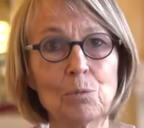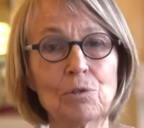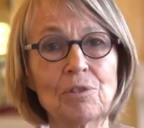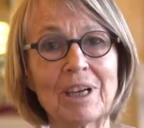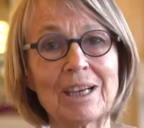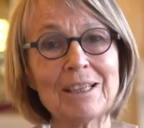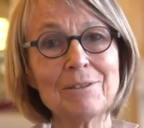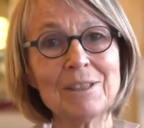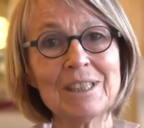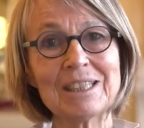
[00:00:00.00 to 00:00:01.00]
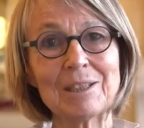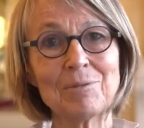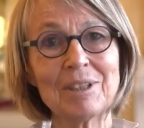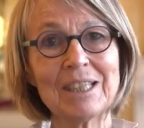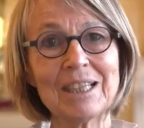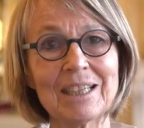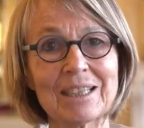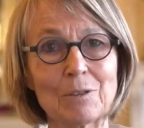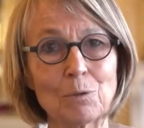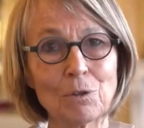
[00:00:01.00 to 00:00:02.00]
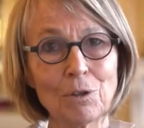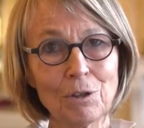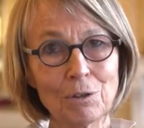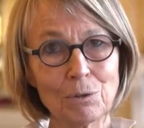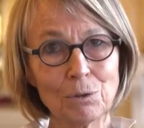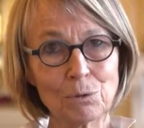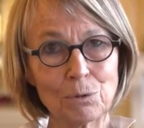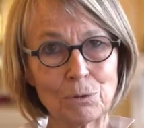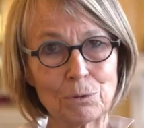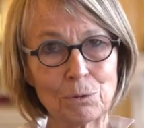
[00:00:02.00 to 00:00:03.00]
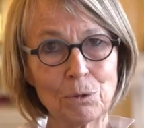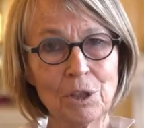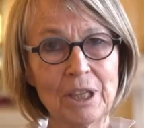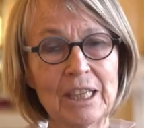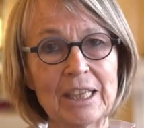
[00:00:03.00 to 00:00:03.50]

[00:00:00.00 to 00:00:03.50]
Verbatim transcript: pour faire rayonner cette filière qui est au cœur de notre culture,